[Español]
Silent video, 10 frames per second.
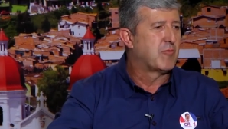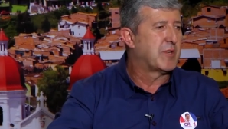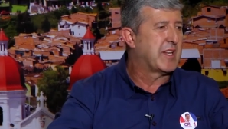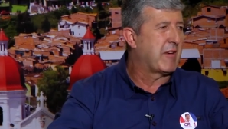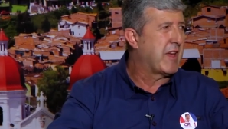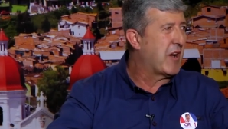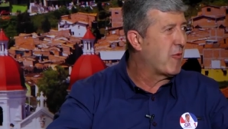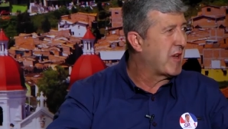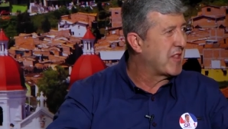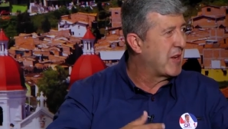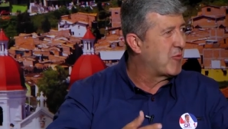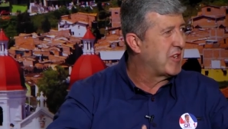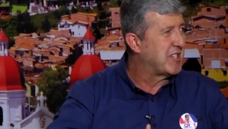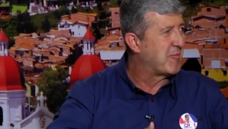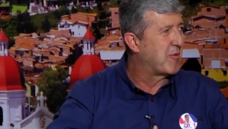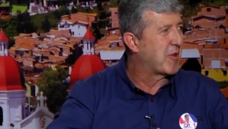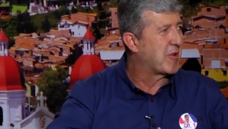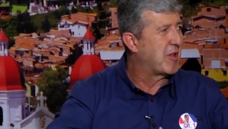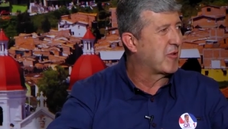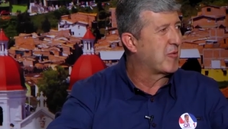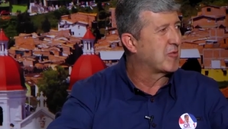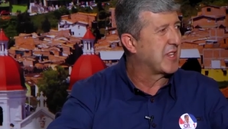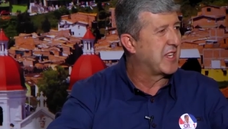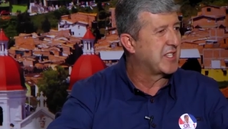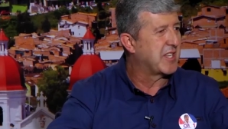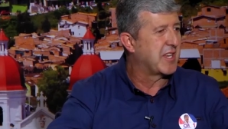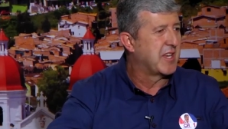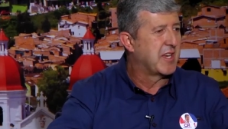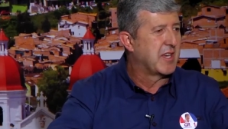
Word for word: pues la vieja guardia del municipio de Negro, como se dice.